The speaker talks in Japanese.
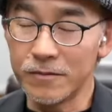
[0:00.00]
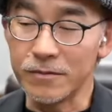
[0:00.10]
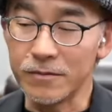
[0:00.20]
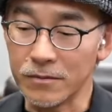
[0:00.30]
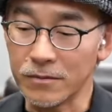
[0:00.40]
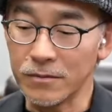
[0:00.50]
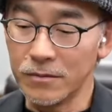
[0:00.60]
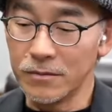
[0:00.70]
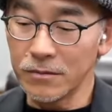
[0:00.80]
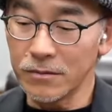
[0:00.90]
い、
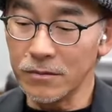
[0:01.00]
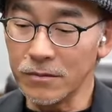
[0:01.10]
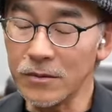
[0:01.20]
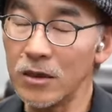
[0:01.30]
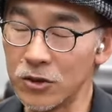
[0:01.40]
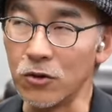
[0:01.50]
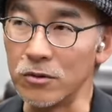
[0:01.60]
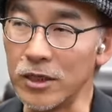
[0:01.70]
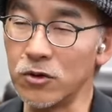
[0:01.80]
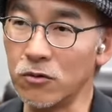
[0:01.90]
そうだそ